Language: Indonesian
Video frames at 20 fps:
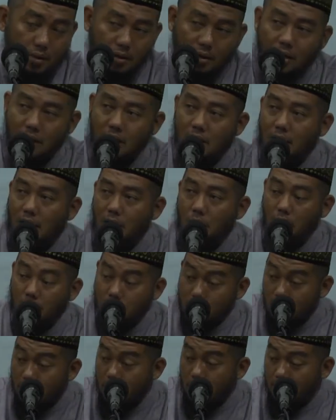Karena
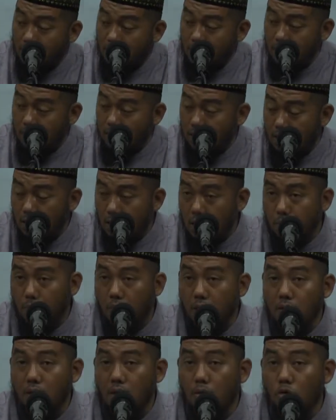dewasa ini
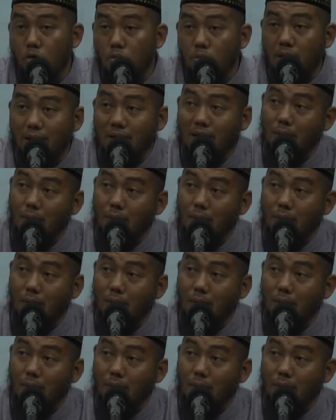banyak umat